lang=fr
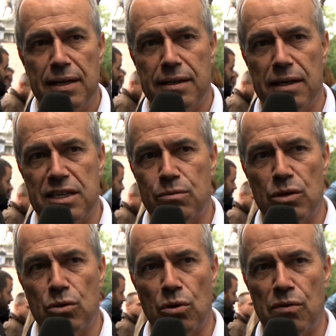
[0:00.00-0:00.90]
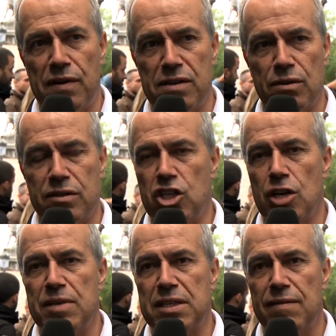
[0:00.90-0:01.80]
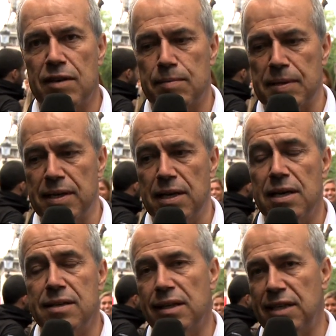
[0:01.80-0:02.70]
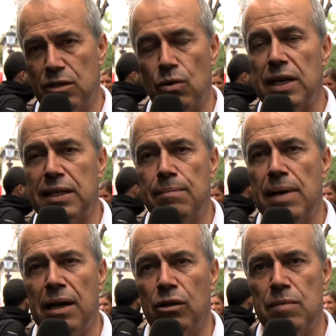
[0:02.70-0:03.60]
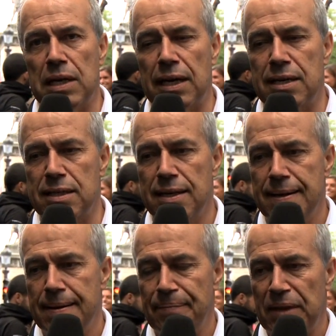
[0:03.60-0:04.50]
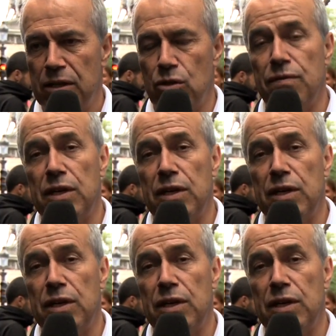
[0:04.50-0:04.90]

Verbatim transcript: Dans l'histoire du Tour de France, on ne sait jamais ce qui va se passer et cette histoire était belle en 2015 deux